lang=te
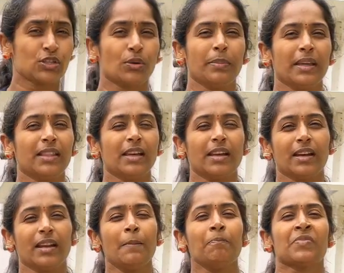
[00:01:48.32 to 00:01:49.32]
సో మిగతా
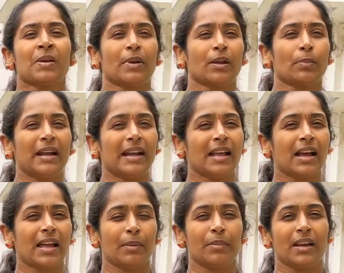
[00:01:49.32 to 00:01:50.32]
అన్నీ మనకు
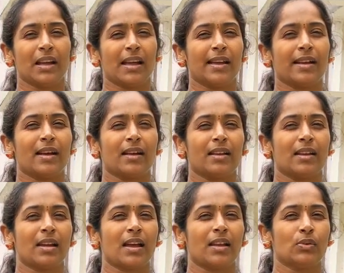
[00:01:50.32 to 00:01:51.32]
బెండకాయ బీరకాయ
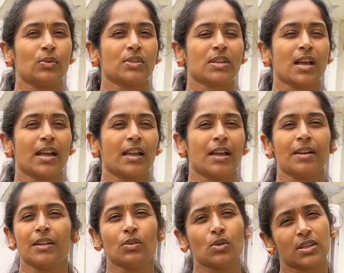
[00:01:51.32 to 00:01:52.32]
కాకరకాయ దోసకాయ
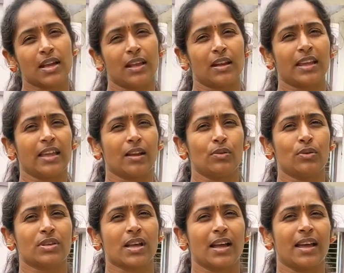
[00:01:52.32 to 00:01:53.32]
అన్ని దోసకాయలు కీరా
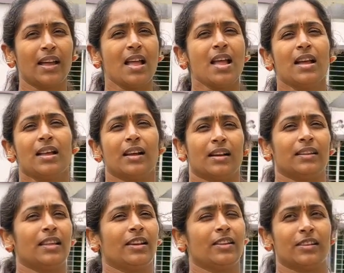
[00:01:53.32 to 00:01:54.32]
దోసకాయ
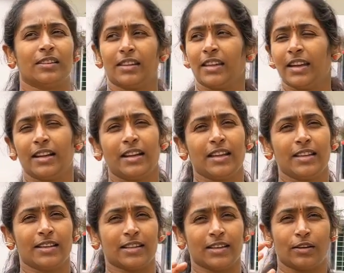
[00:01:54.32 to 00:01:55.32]
తర్వాత ఇంకేంటి
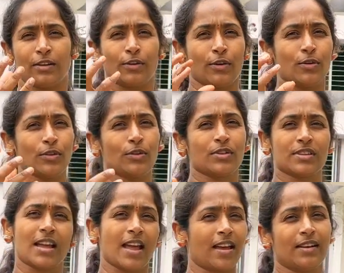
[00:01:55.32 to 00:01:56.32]
రౌండ్
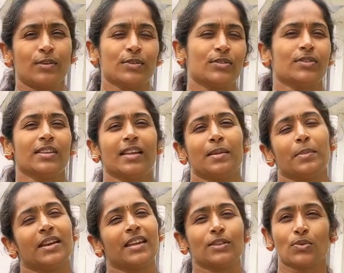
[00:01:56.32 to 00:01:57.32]
దోసకాయ ఆల్రెడీ వస్తుంది కదా
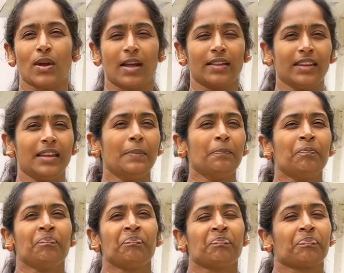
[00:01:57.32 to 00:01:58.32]
మనకి సో అది
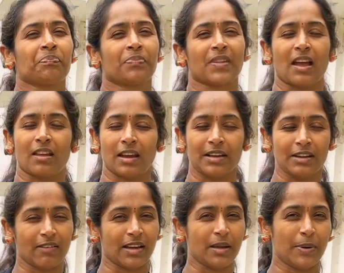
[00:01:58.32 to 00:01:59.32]

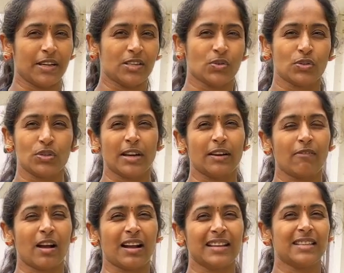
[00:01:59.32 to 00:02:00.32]
అలాంటివన్నీ పెట్టేసుకోవచ్చు
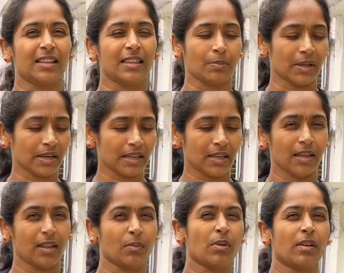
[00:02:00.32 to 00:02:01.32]
అండ్ వంగ జాతి మనకి
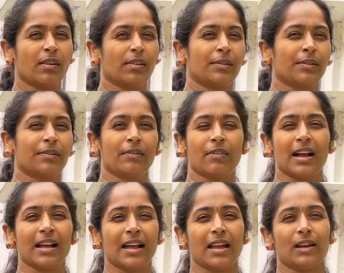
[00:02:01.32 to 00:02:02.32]

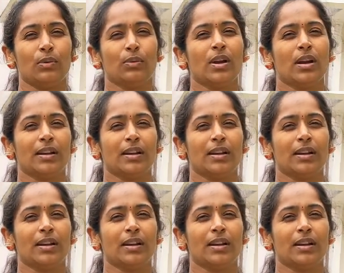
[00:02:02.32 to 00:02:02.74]
వంకాయలు